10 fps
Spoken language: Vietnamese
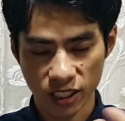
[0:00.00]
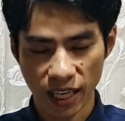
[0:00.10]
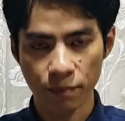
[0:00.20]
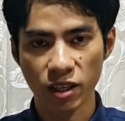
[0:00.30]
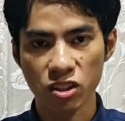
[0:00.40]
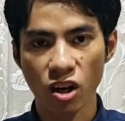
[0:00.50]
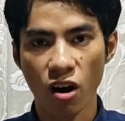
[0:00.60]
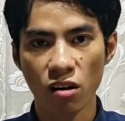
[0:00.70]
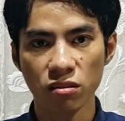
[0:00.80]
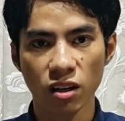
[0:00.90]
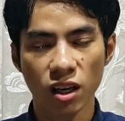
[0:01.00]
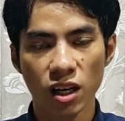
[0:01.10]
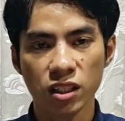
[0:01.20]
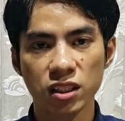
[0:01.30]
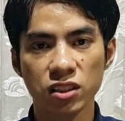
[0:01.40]
năm đang chóng
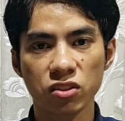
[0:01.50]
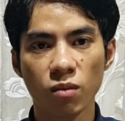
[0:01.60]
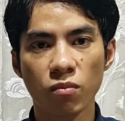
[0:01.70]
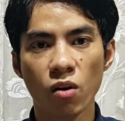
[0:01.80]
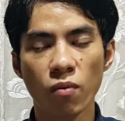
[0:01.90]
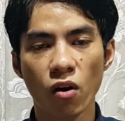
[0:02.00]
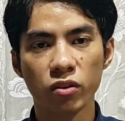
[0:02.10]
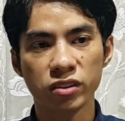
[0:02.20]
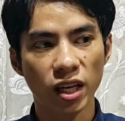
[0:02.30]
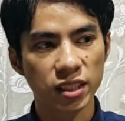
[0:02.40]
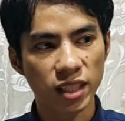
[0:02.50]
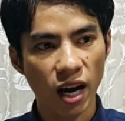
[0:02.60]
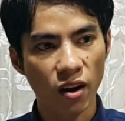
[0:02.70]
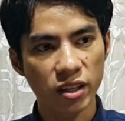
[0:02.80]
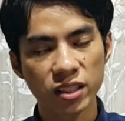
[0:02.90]
cứ xong bóng phổ ôn từ
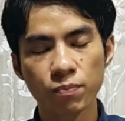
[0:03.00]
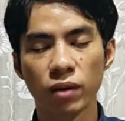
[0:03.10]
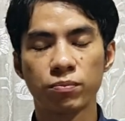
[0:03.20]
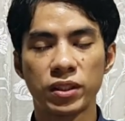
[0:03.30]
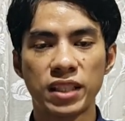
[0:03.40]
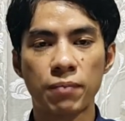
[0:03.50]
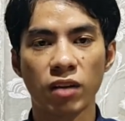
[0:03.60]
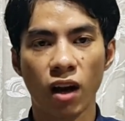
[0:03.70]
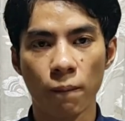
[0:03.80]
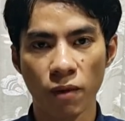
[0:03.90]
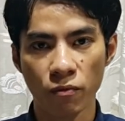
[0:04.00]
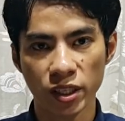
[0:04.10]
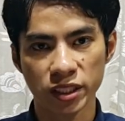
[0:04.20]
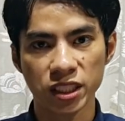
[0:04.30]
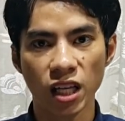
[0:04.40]
hói cứ bành nhập tạt lọc mà
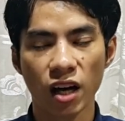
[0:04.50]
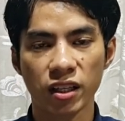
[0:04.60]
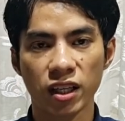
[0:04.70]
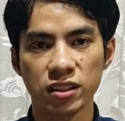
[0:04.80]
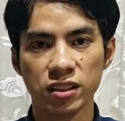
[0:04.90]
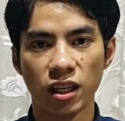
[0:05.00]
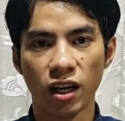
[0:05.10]
vinh cứ ở nơi